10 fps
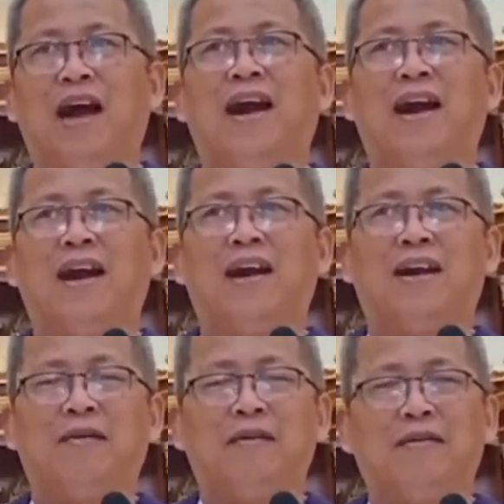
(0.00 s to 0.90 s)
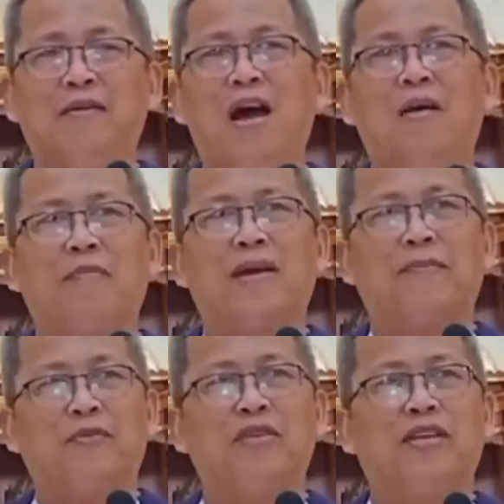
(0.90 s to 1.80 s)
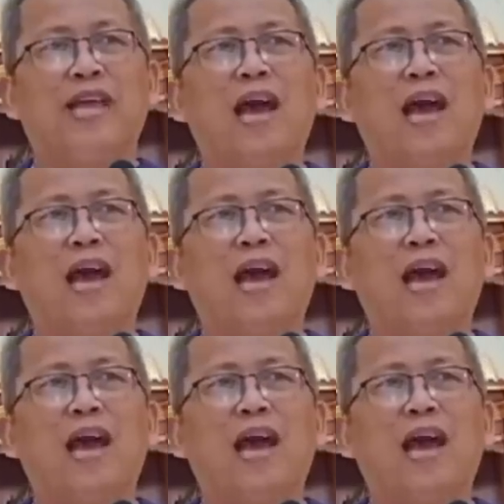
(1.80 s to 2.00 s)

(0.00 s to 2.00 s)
ah wa pagyapon